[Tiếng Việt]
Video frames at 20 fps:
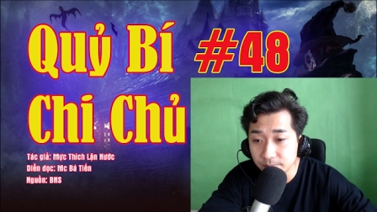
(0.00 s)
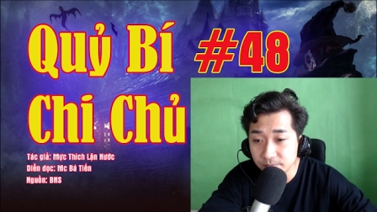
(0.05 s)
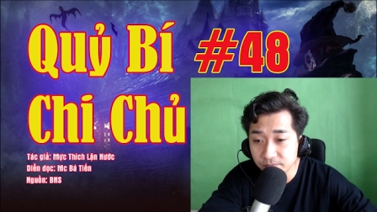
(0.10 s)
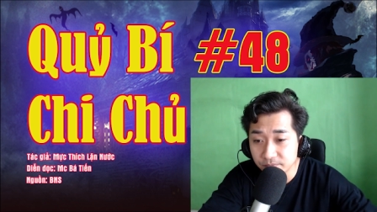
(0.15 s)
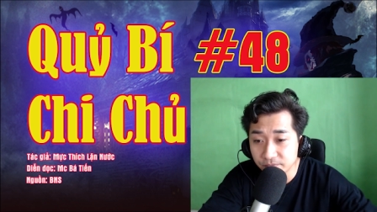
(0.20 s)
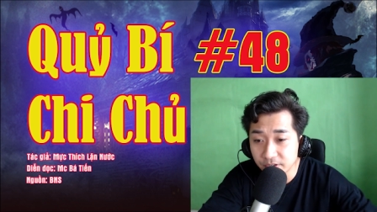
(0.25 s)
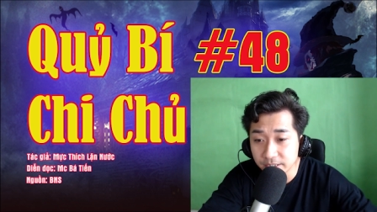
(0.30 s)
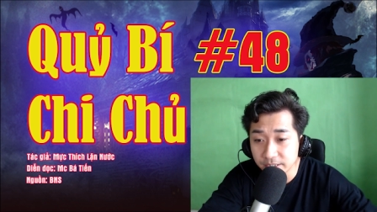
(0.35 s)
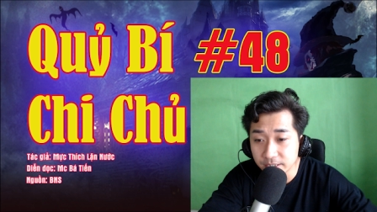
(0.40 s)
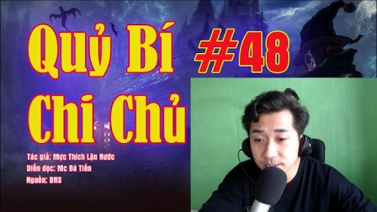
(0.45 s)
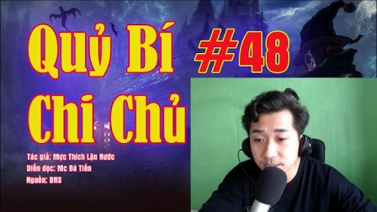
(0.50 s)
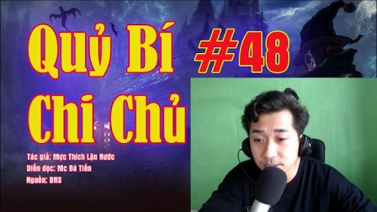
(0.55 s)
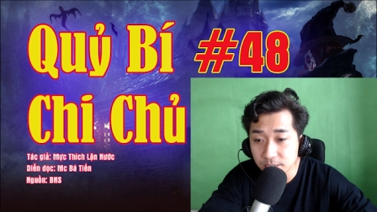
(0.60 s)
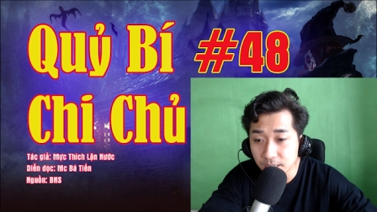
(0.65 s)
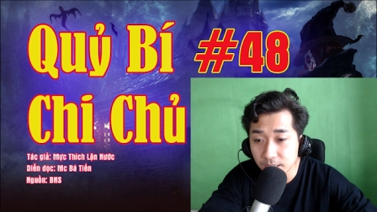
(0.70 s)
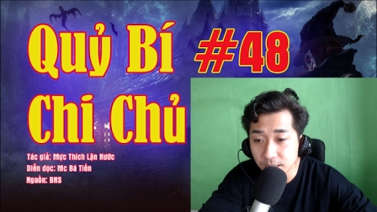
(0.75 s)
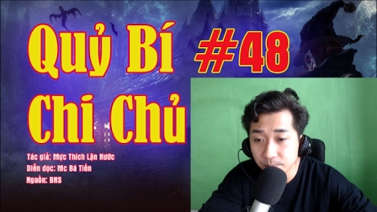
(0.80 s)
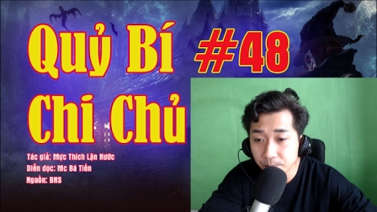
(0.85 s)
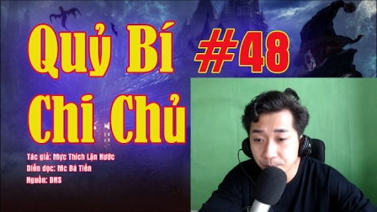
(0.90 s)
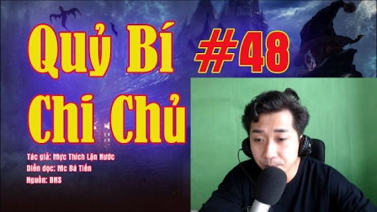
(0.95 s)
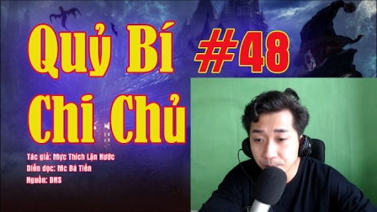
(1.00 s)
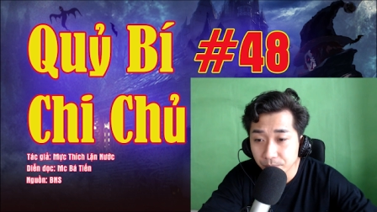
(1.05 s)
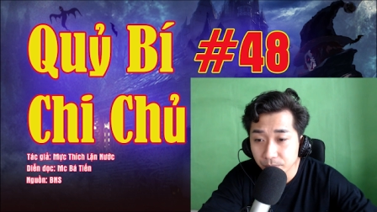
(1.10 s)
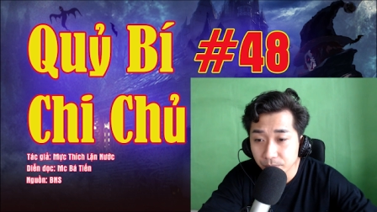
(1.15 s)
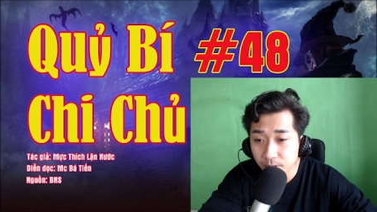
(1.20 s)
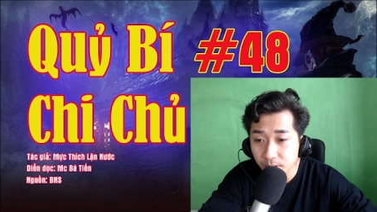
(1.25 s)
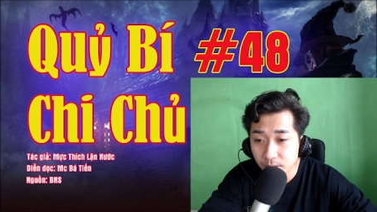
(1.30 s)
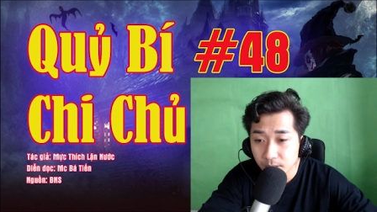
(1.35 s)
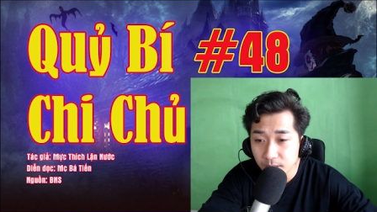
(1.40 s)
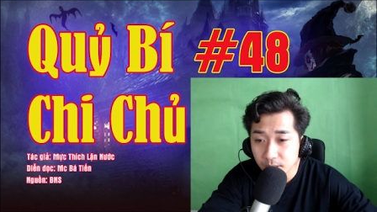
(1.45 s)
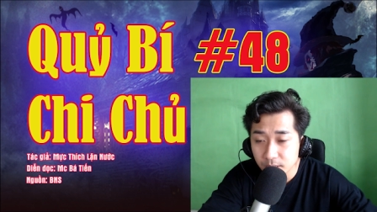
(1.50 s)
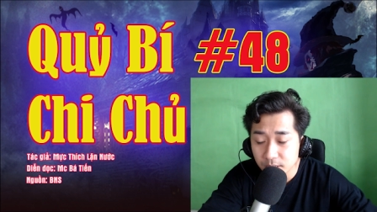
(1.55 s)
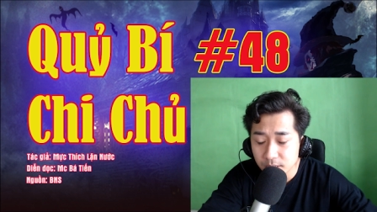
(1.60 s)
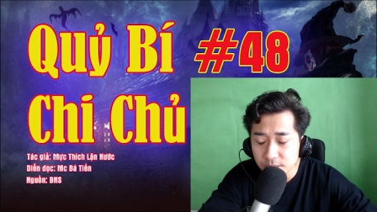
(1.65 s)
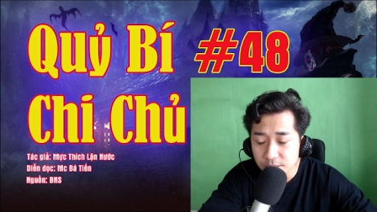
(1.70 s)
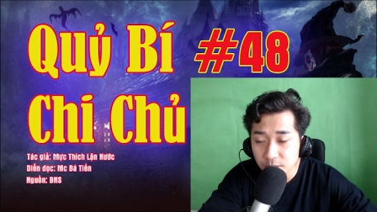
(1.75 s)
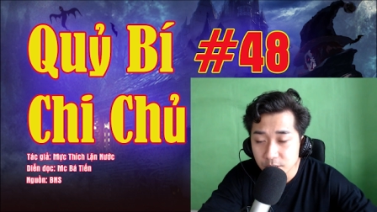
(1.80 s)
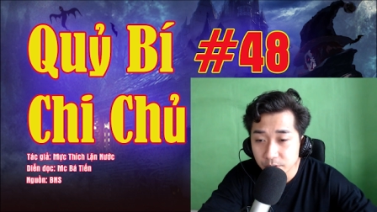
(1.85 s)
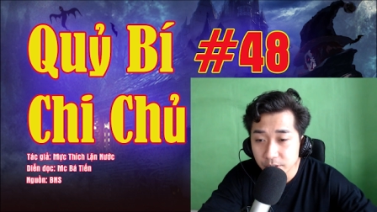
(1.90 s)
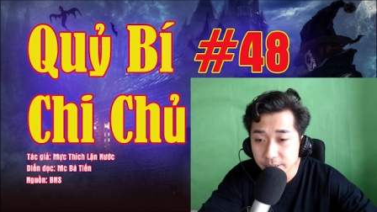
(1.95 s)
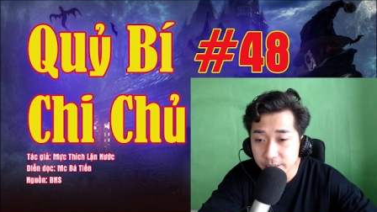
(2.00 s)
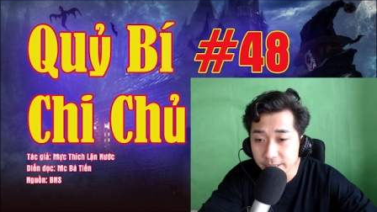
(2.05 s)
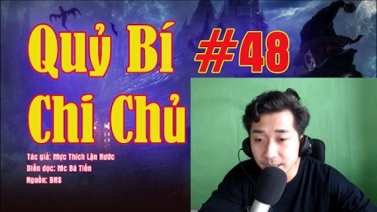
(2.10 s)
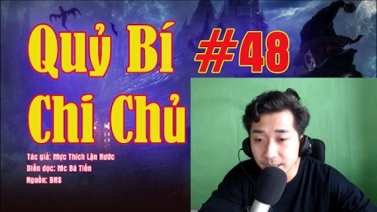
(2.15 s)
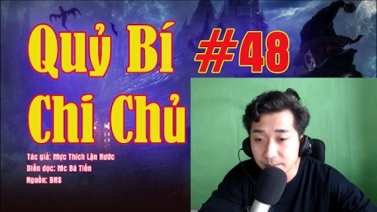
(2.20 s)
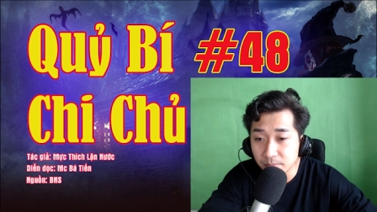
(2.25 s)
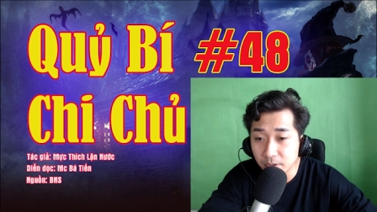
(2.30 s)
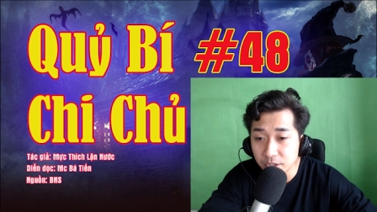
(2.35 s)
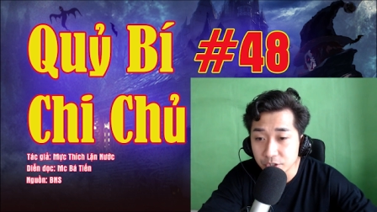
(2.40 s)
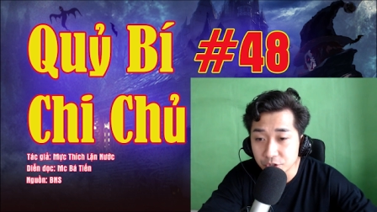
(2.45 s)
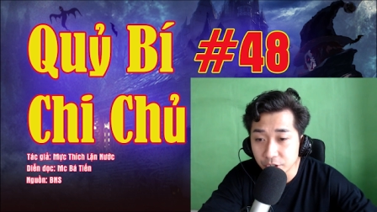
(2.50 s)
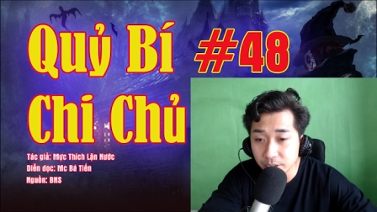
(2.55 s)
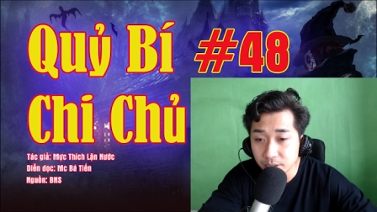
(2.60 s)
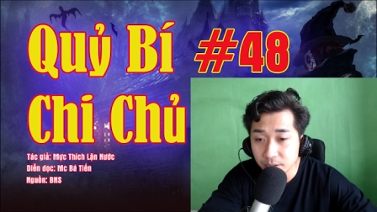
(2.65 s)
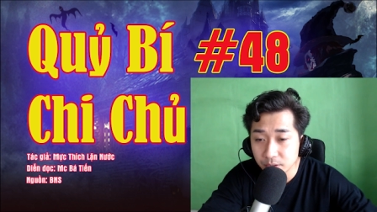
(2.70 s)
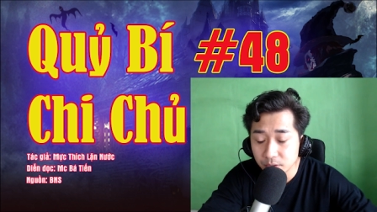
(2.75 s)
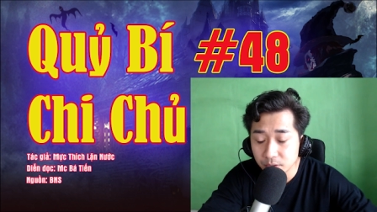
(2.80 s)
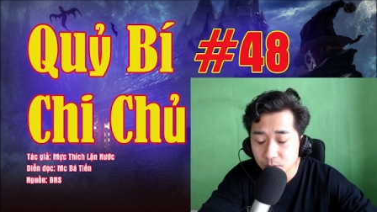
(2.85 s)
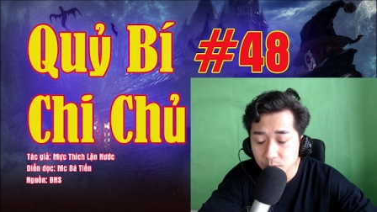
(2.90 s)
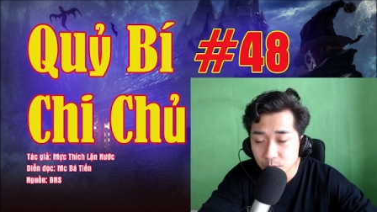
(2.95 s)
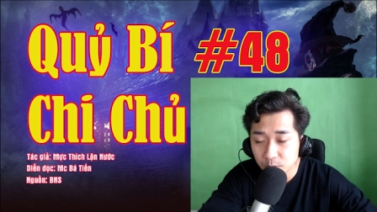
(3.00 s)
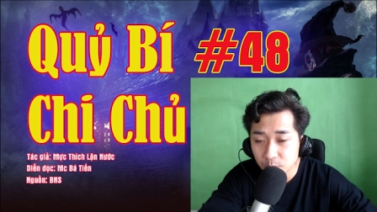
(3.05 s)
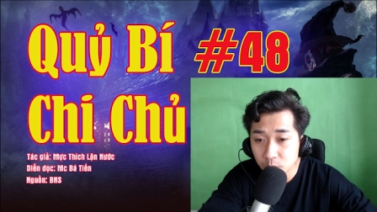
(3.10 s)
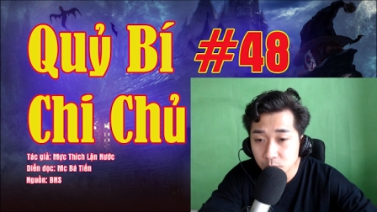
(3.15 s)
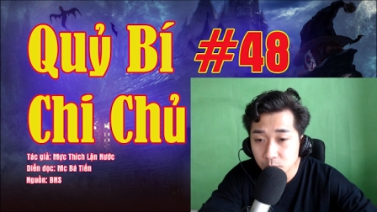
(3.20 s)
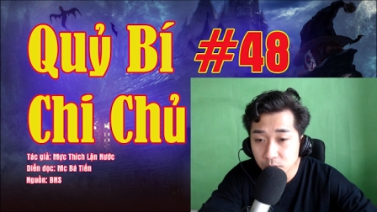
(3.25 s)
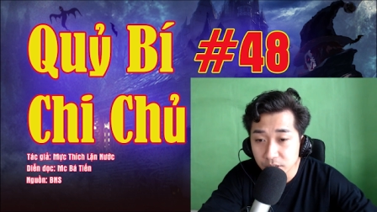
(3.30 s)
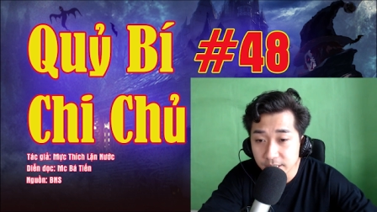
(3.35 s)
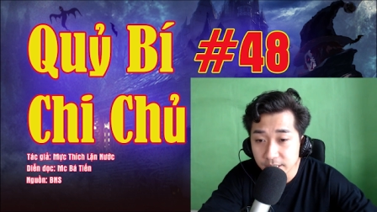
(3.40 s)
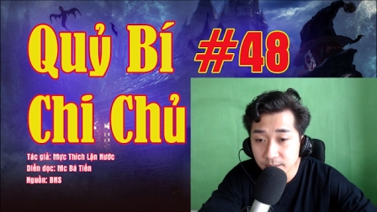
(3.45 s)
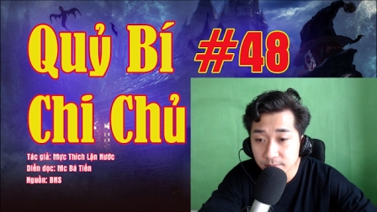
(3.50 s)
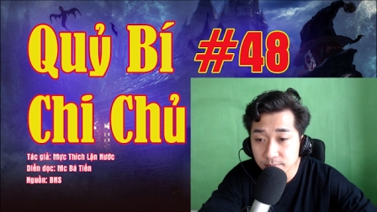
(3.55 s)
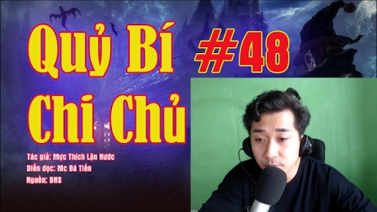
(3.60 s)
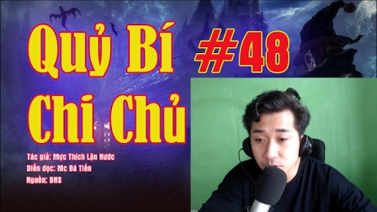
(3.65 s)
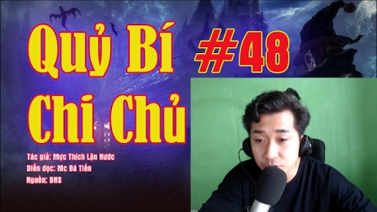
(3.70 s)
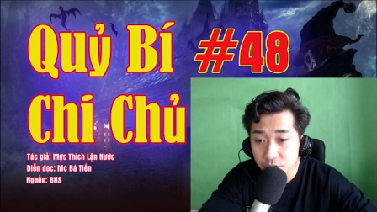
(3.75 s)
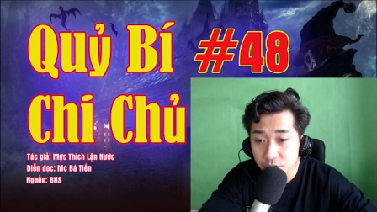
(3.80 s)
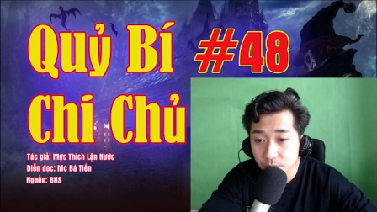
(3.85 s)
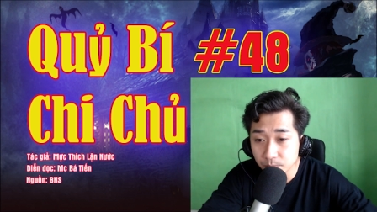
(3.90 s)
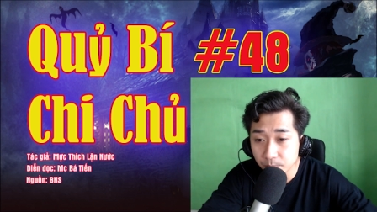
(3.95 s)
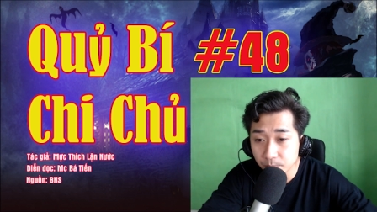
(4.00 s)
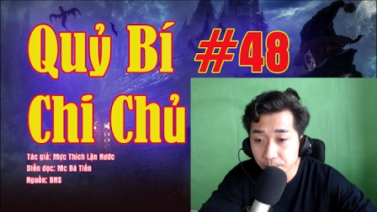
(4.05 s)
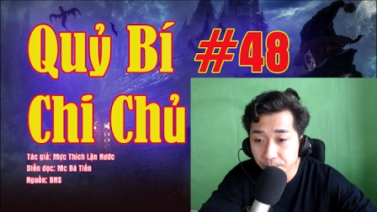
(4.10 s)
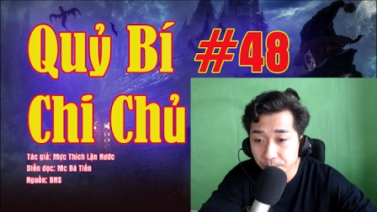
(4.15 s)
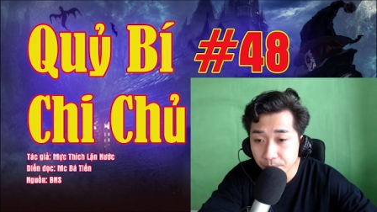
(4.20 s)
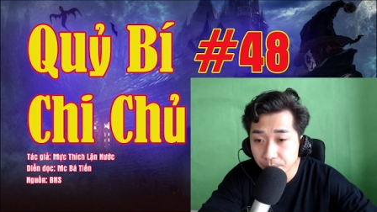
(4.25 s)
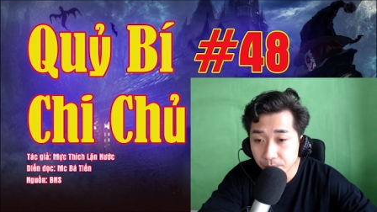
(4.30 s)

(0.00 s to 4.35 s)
Ví dụ như mùi nước hoa trên người của ông ta là nốt hương giữa của nước hoa hổ phách,